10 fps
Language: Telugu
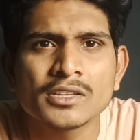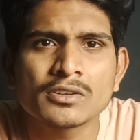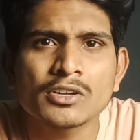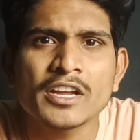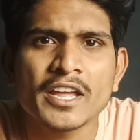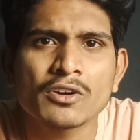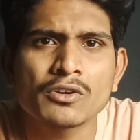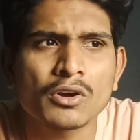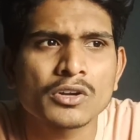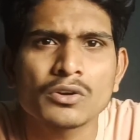అది ఉన్నా
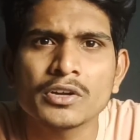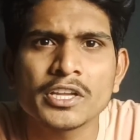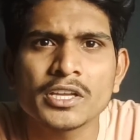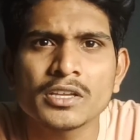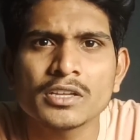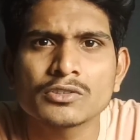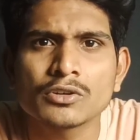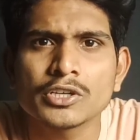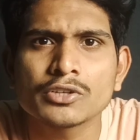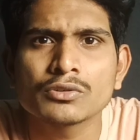అరౌండ్ ఒక ట్వంటీ
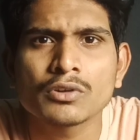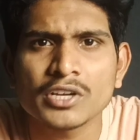ట్వంటీ టూ